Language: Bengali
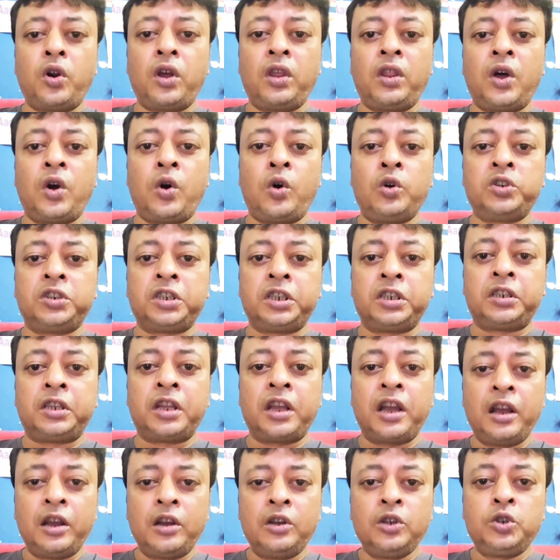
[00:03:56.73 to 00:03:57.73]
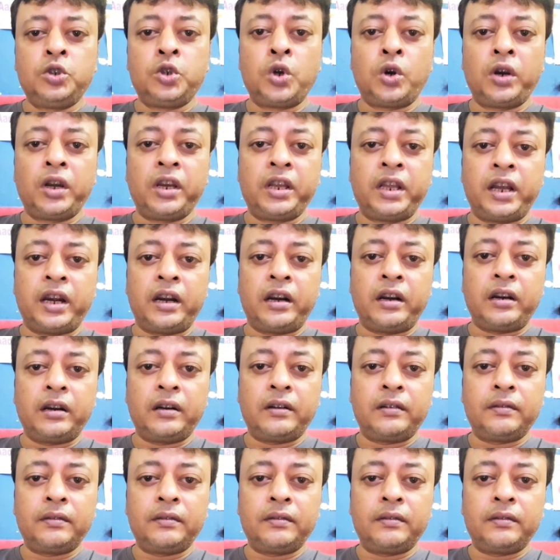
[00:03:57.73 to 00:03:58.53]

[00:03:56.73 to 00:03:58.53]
করে দেওয়া উচিত জঙ্গিদের